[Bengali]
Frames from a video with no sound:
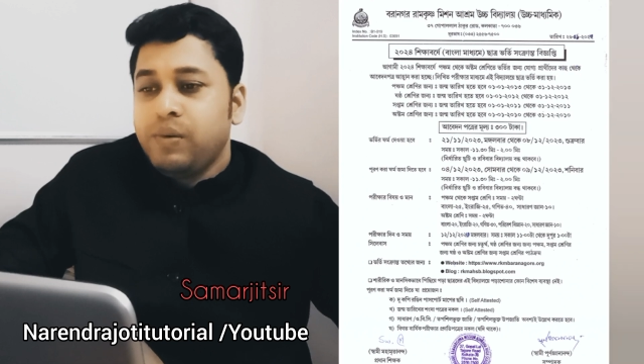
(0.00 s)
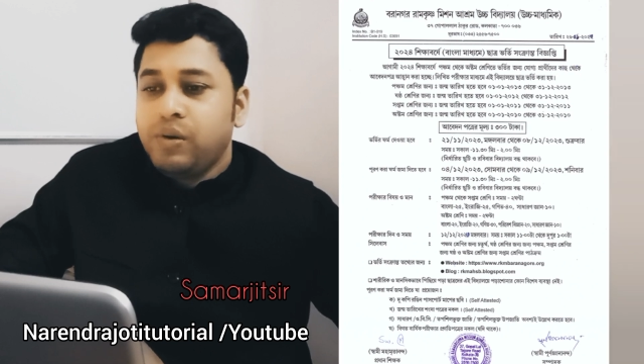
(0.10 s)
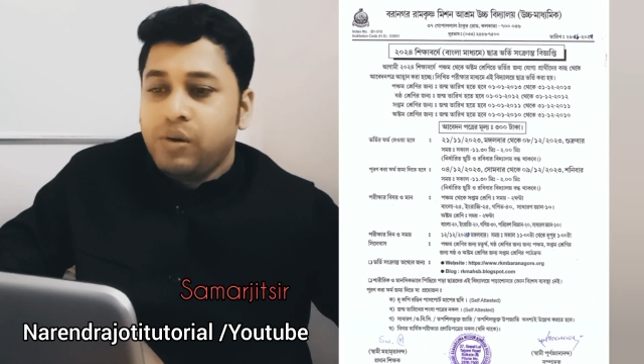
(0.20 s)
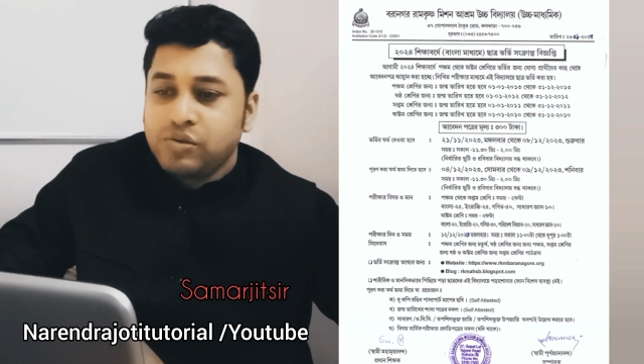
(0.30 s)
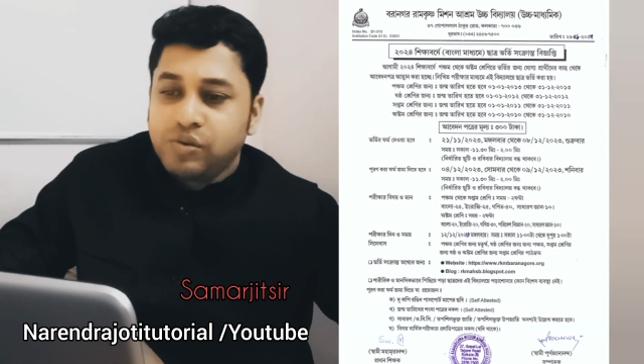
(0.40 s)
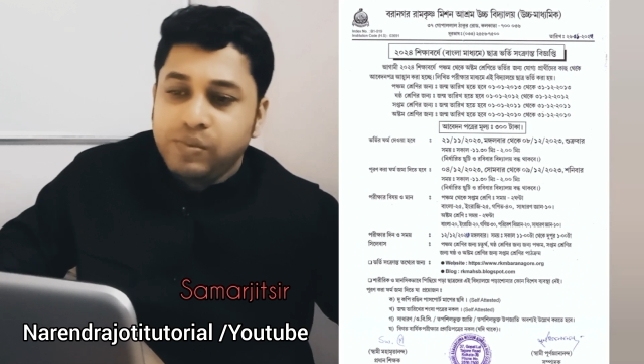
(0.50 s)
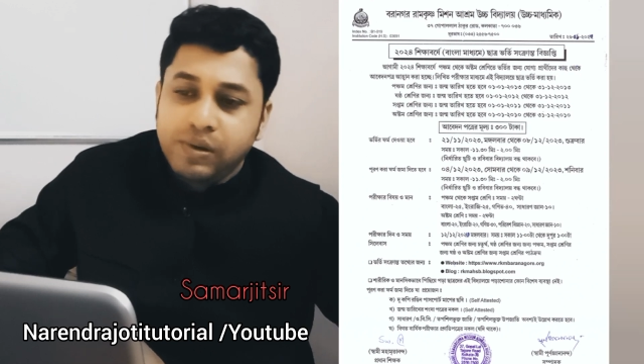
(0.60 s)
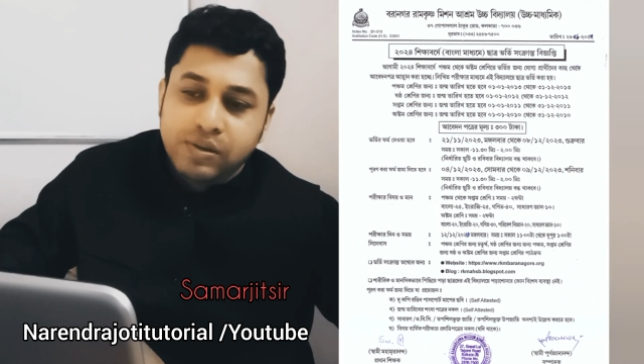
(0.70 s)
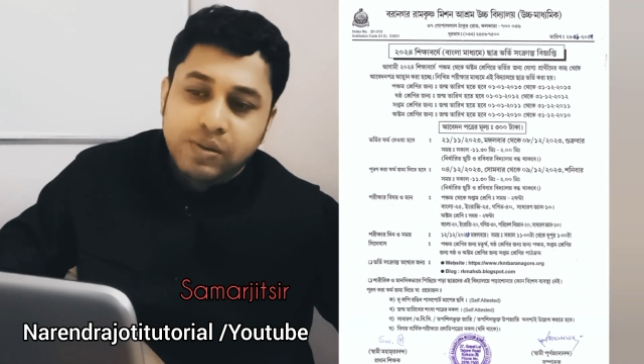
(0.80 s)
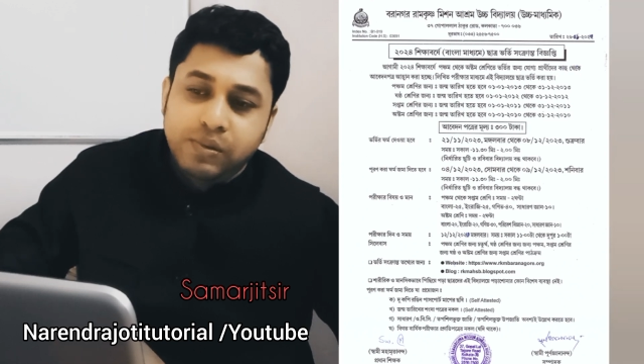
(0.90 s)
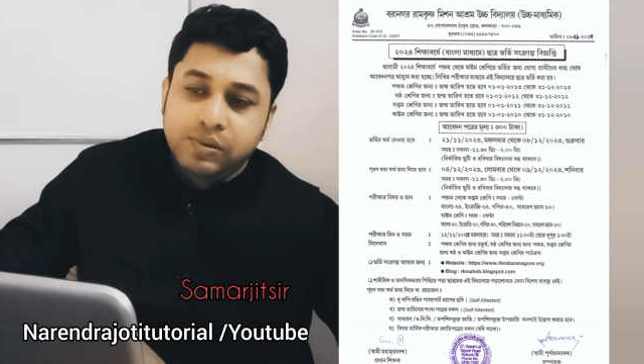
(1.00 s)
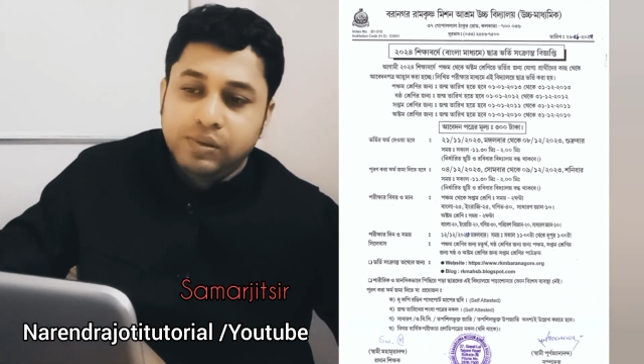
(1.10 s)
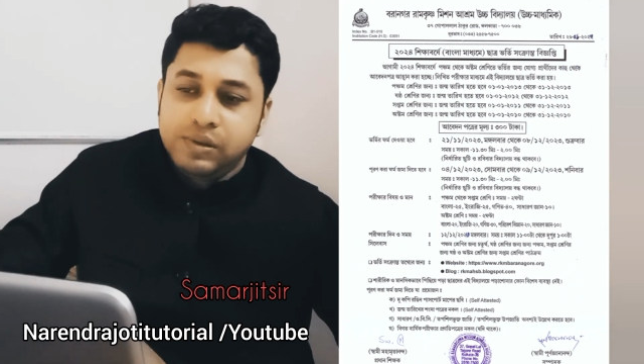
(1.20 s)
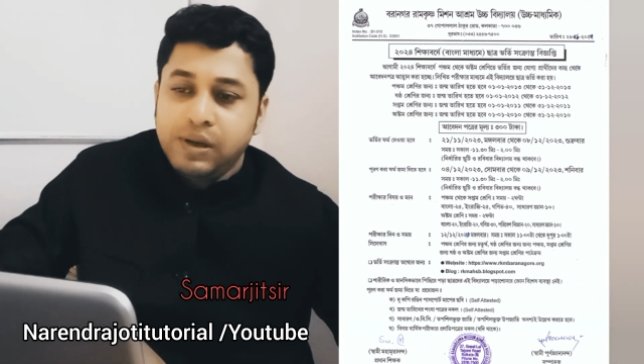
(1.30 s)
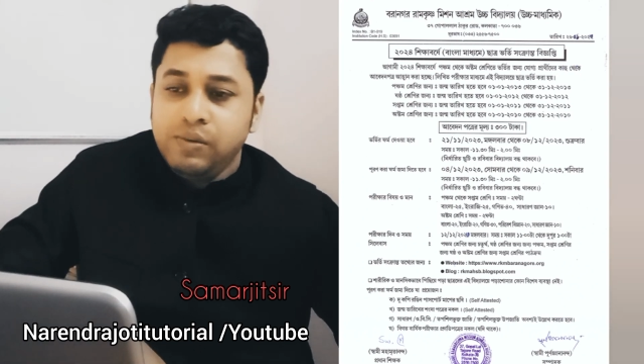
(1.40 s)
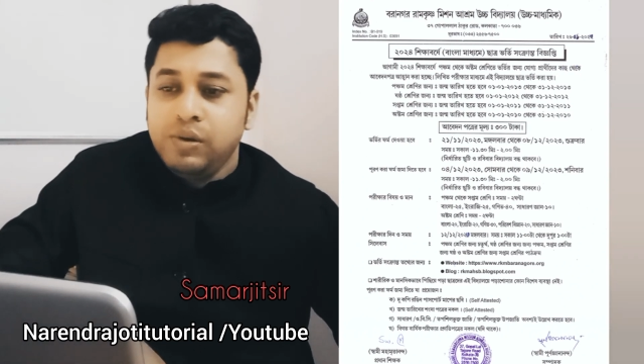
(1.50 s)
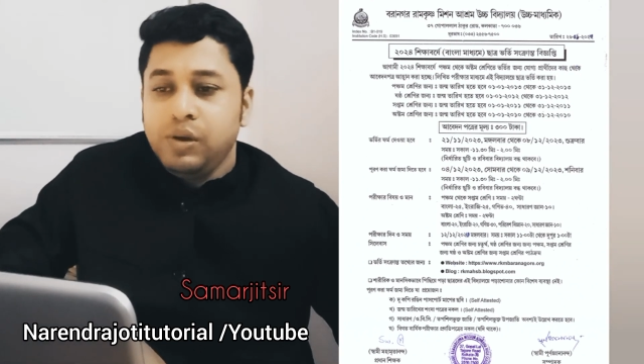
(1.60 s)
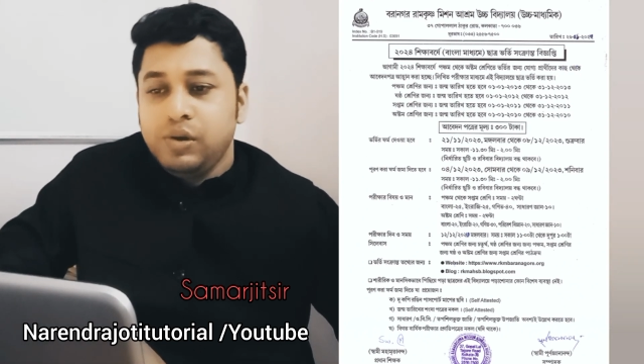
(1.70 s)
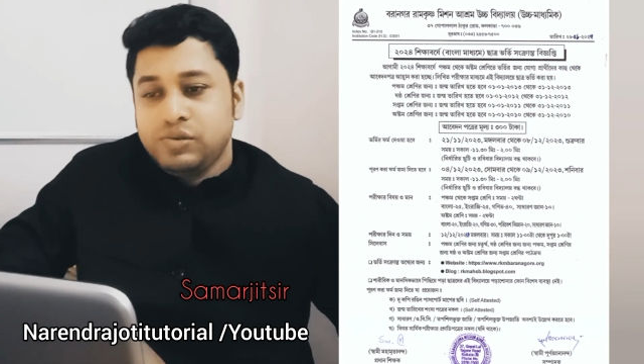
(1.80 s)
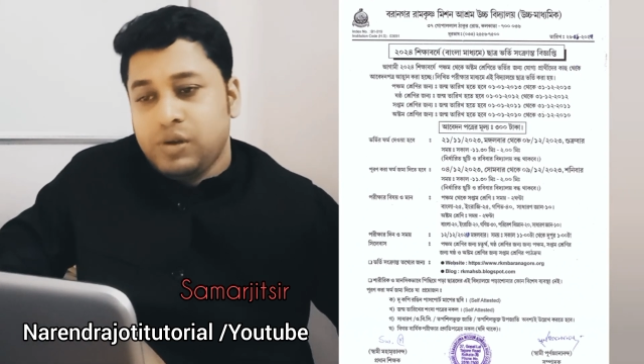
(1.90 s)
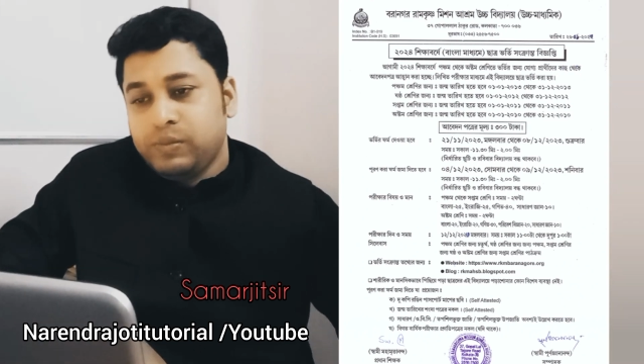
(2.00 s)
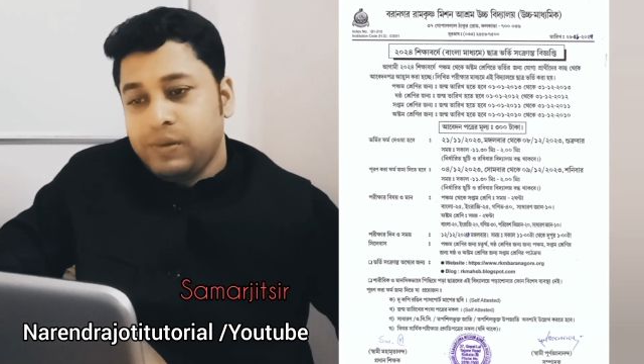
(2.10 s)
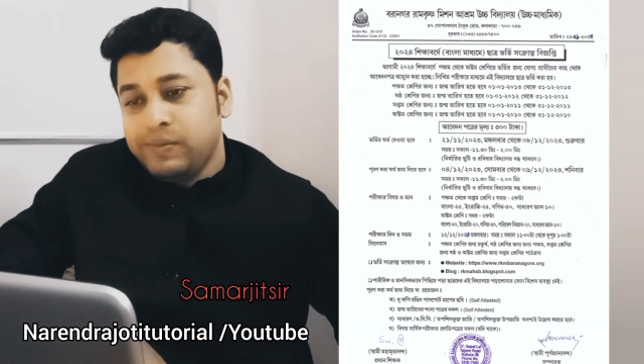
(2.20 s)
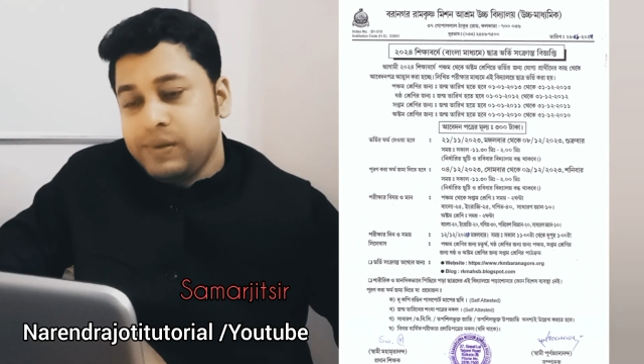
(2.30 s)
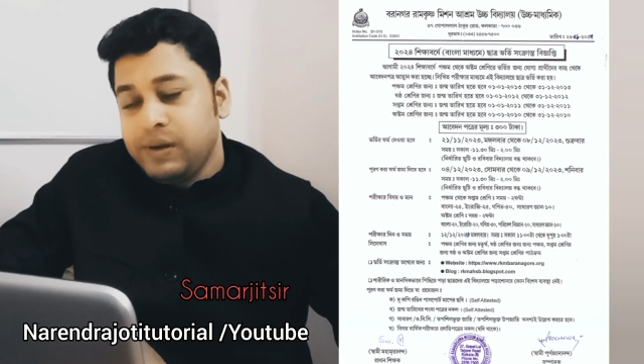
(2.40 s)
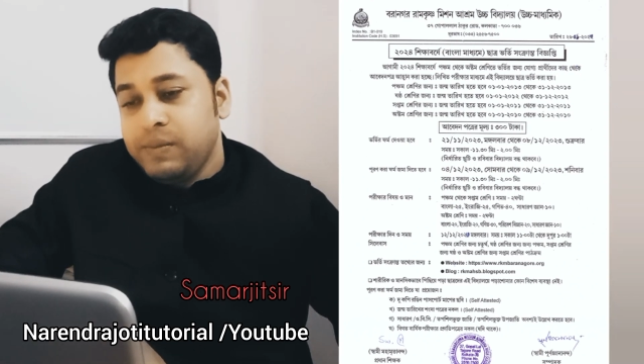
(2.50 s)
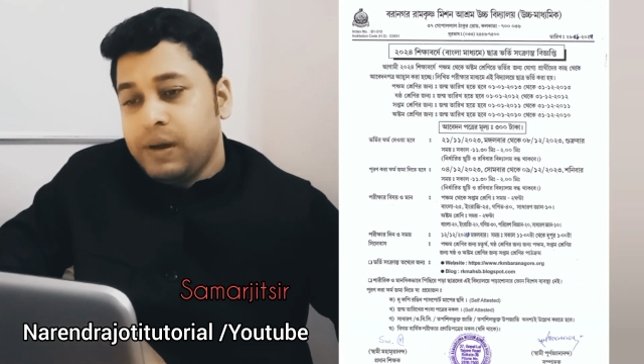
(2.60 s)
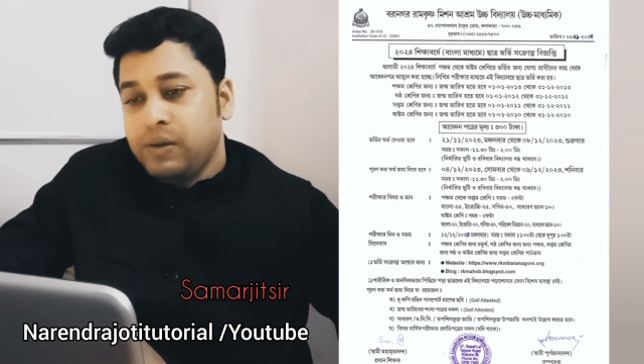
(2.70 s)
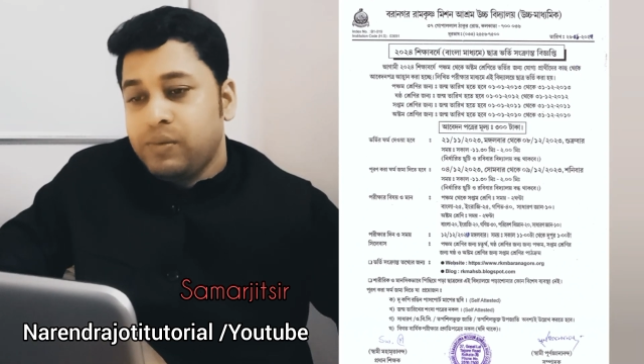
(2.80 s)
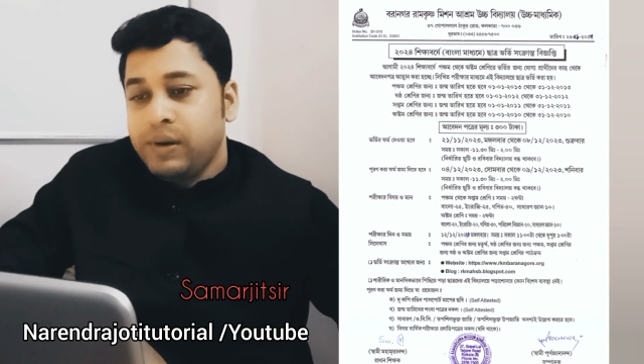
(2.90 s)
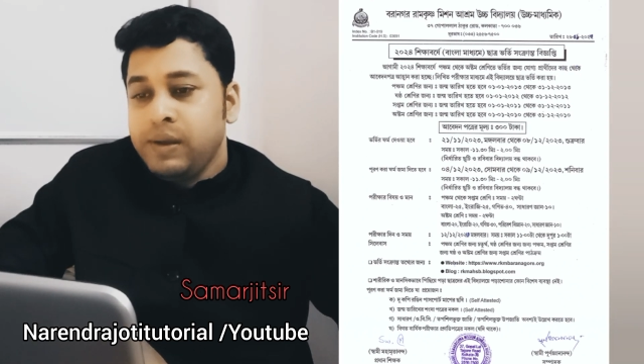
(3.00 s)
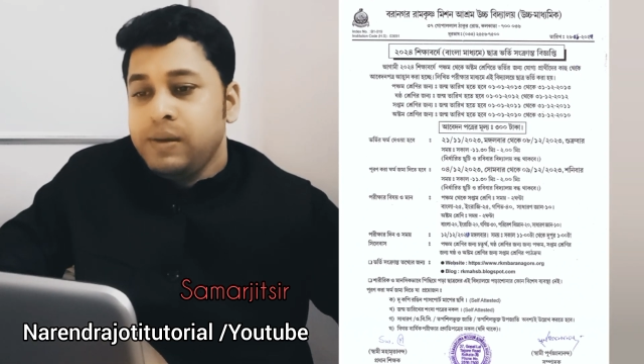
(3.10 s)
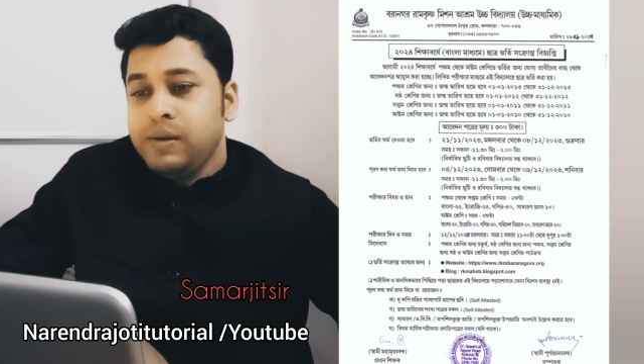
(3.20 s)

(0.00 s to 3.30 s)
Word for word: এবং অষ্টম শ্রেণীর জন্য ভর্তি হতে চাও সপ্তম শ্রেণীর ভালো করে